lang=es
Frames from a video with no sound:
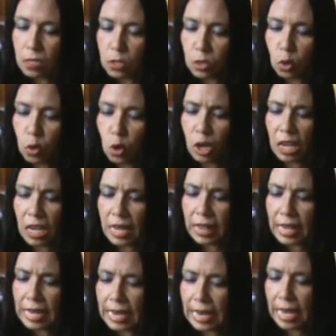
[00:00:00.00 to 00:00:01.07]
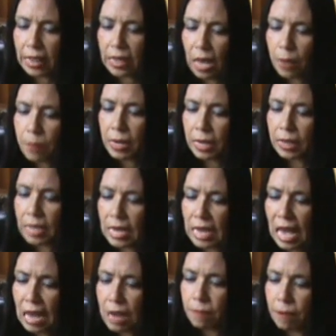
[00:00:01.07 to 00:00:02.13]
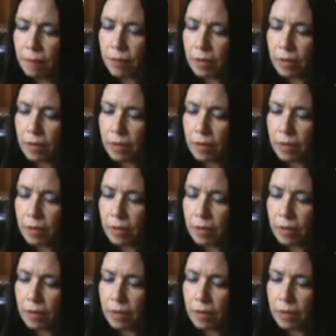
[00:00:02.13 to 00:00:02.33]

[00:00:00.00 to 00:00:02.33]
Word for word: Solo queda el cadáver del alba